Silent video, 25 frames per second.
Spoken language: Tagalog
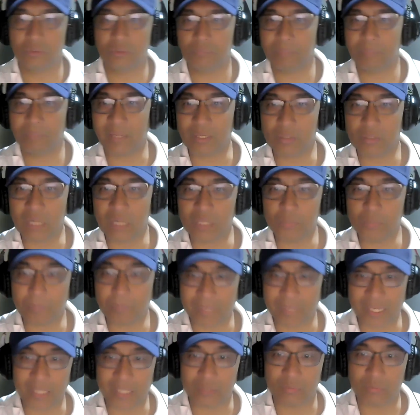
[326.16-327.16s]
So pero
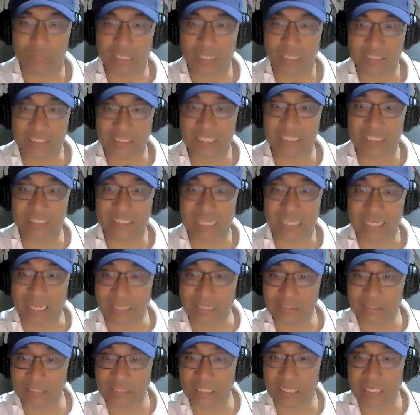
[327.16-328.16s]
ano pa rin, no? At least
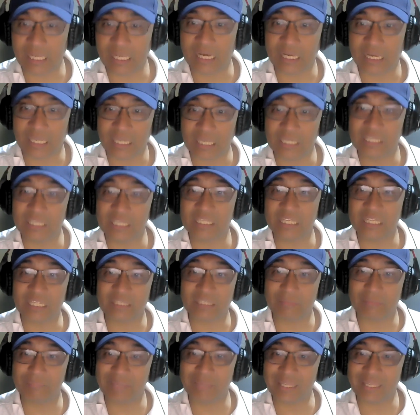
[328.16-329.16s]
anak nila
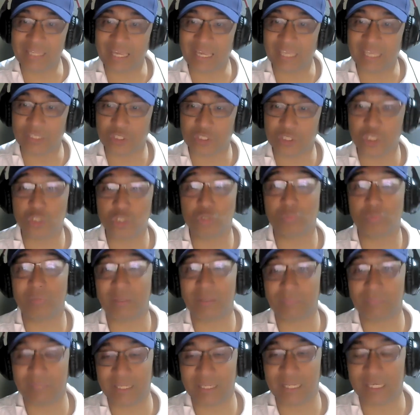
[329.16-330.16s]
Elenita eh, Binay at
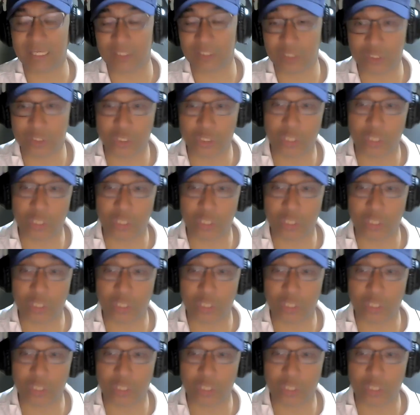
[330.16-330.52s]
Jojo Marbinay.